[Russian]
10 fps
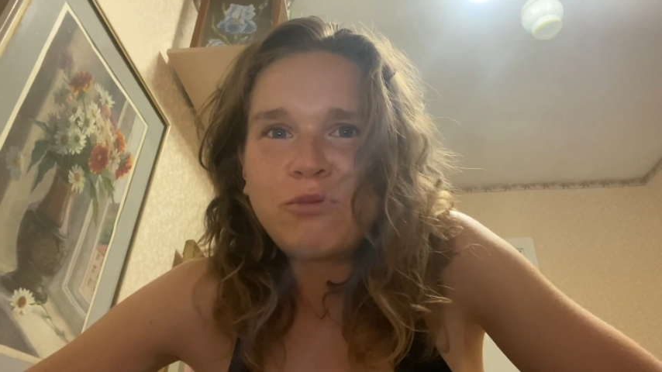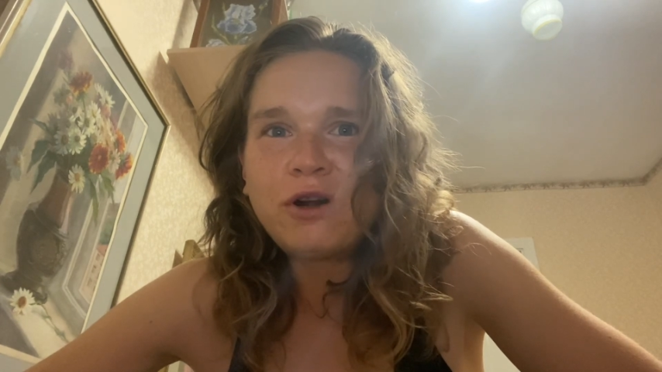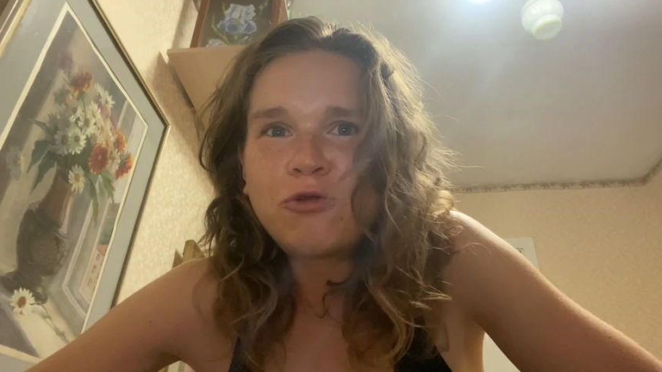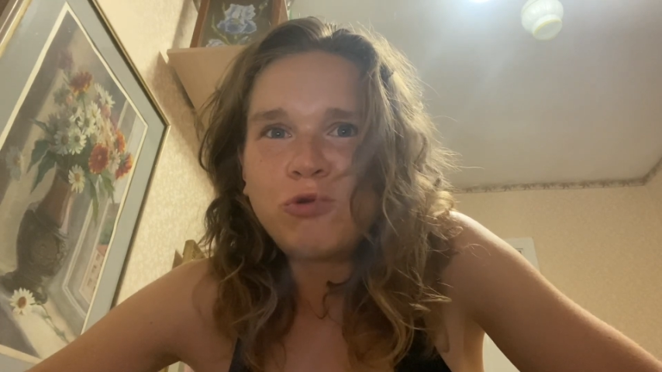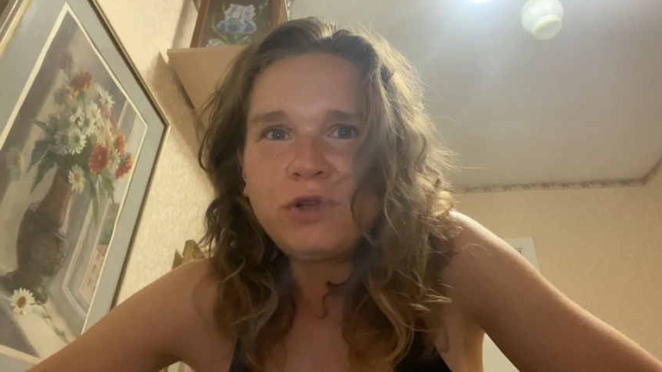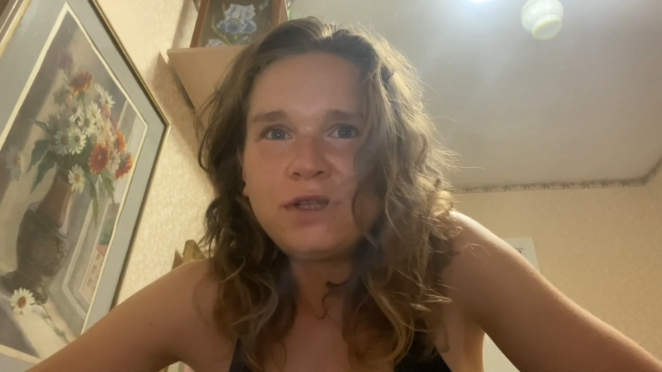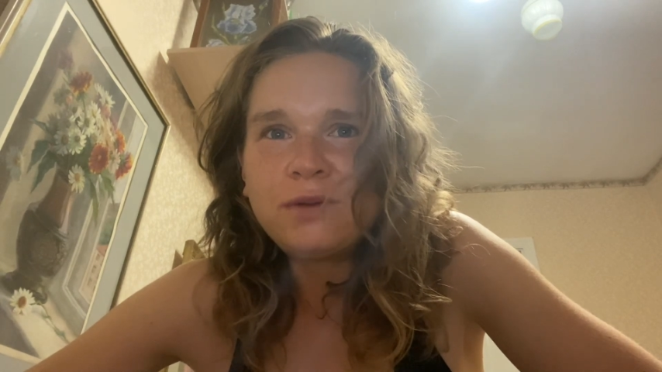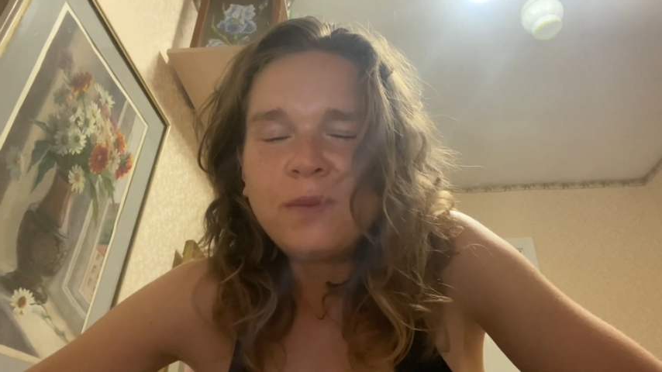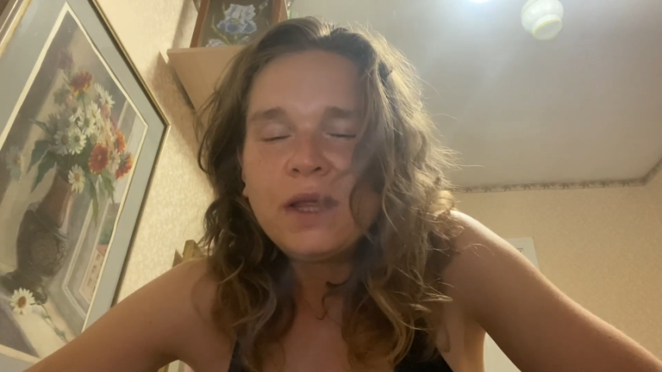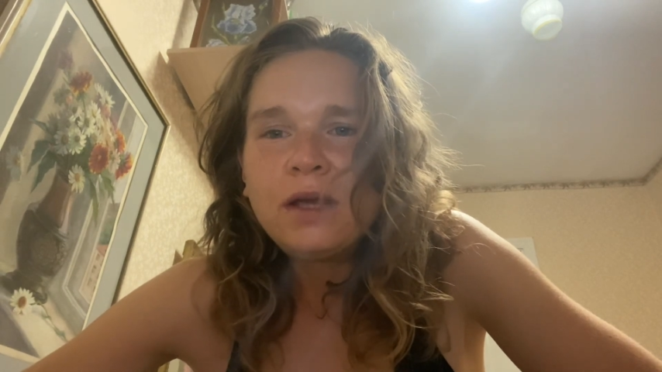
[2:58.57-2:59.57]

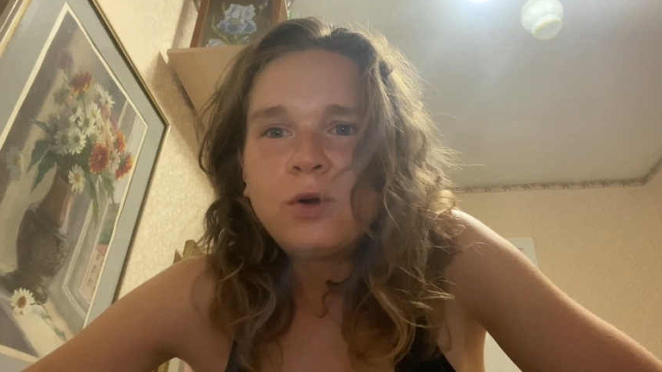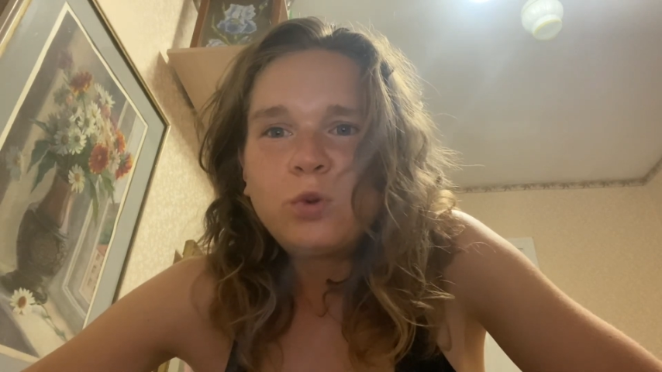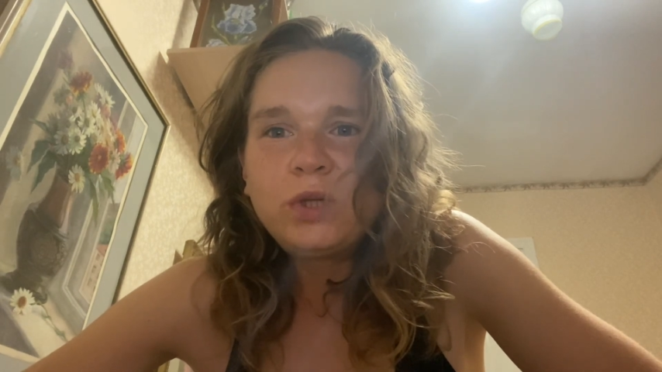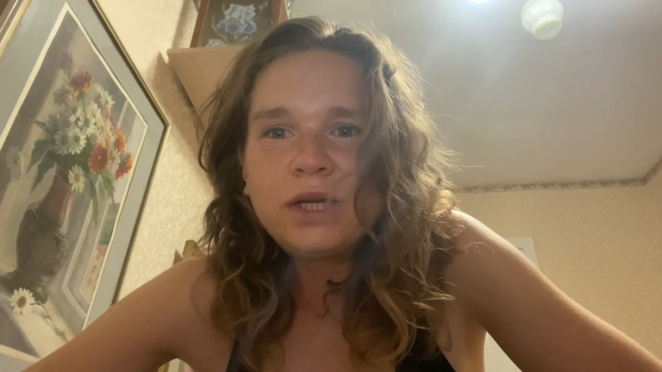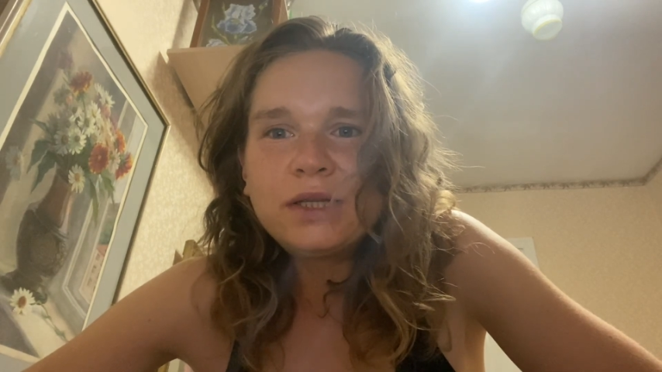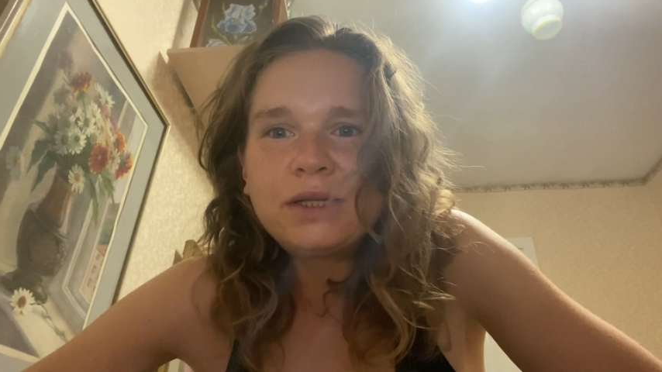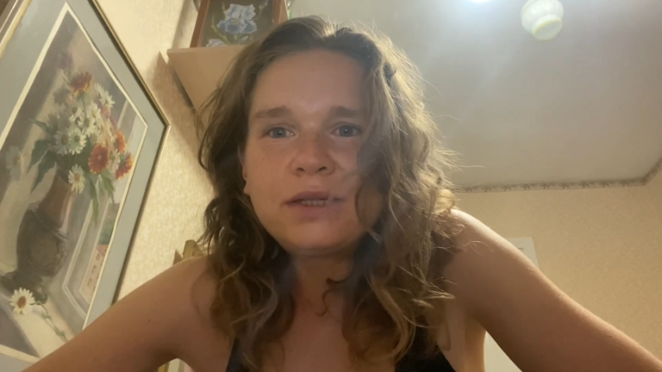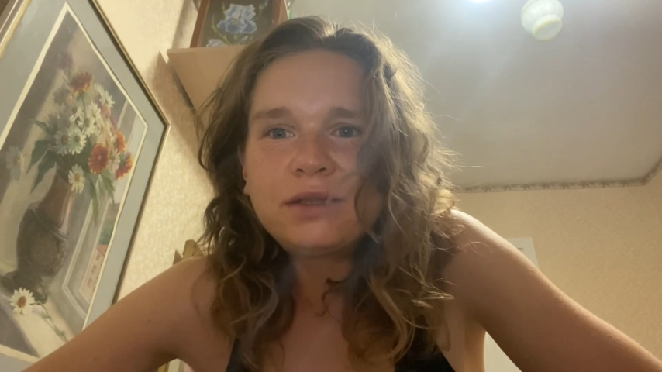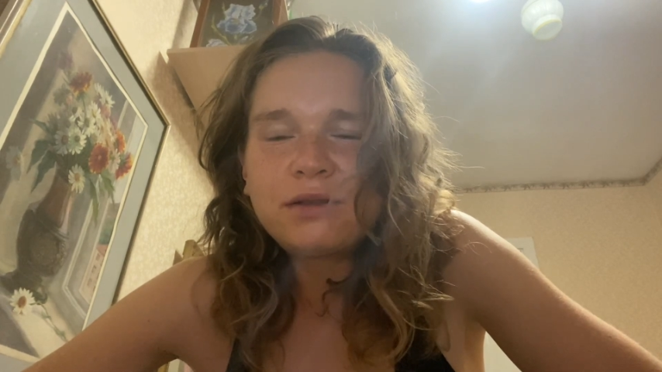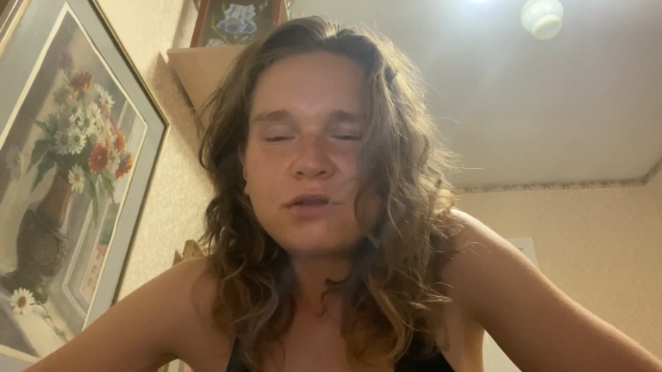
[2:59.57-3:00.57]
проходит. У
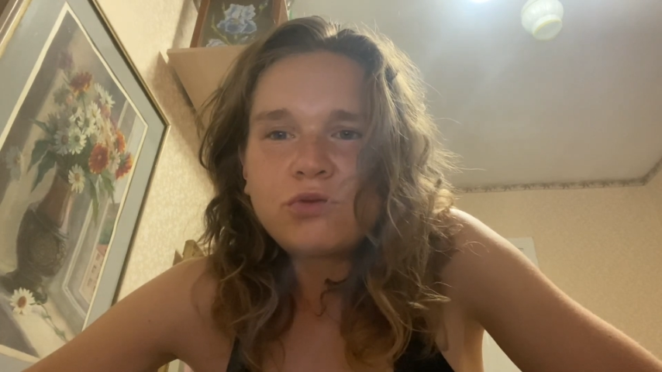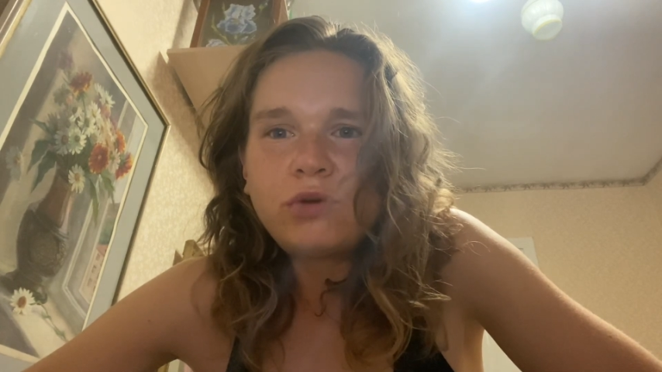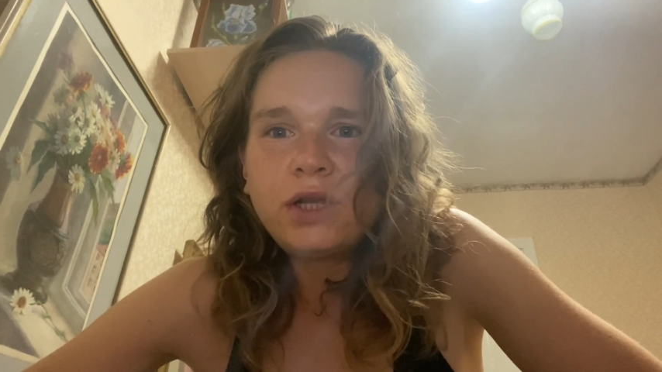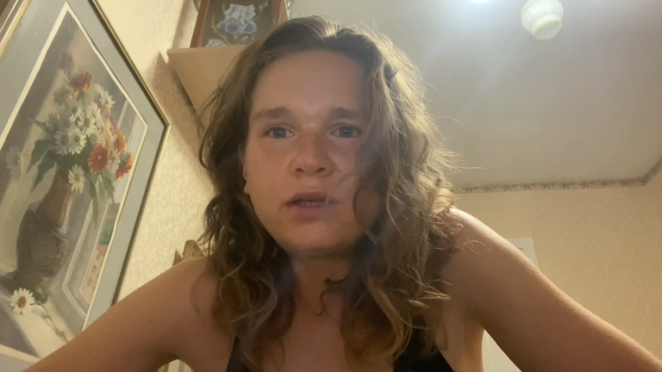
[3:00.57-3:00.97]
некоторых эта история